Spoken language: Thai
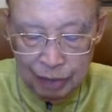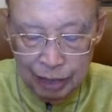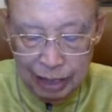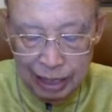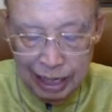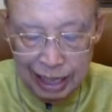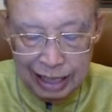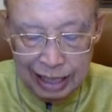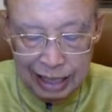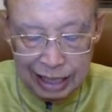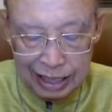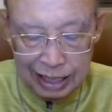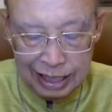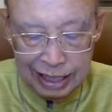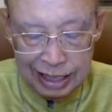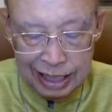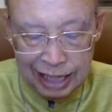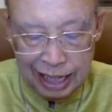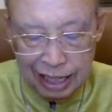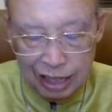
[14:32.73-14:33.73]
หลังจากไสส
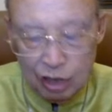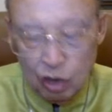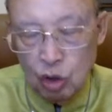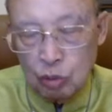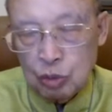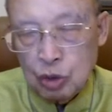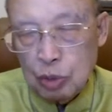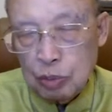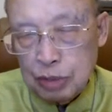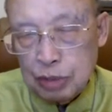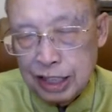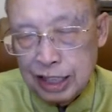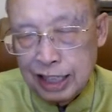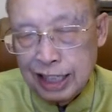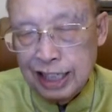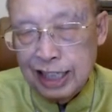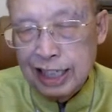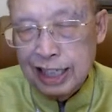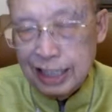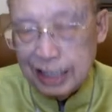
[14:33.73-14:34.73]
นาและความสมสิน
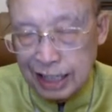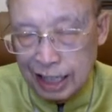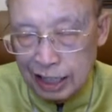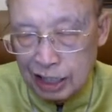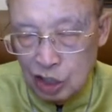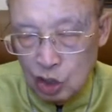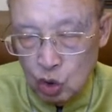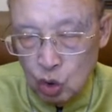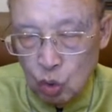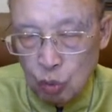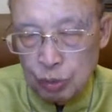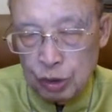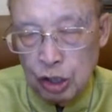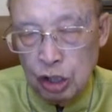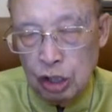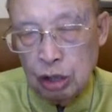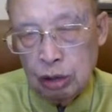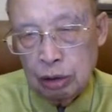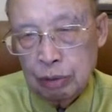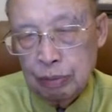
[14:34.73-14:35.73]
ดีๆสันติสุขพี่น้อ
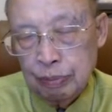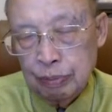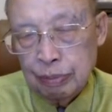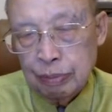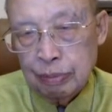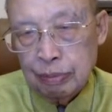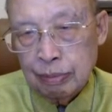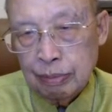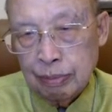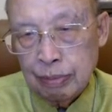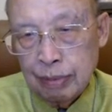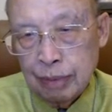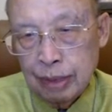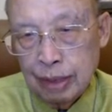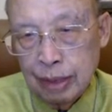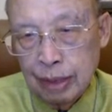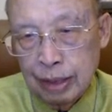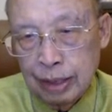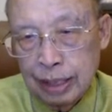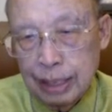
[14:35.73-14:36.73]
ง
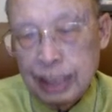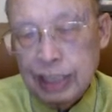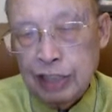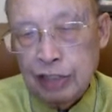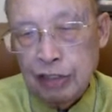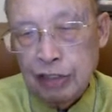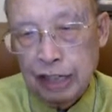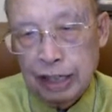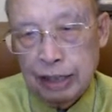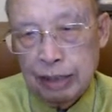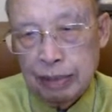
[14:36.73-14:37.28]
ในชีวิต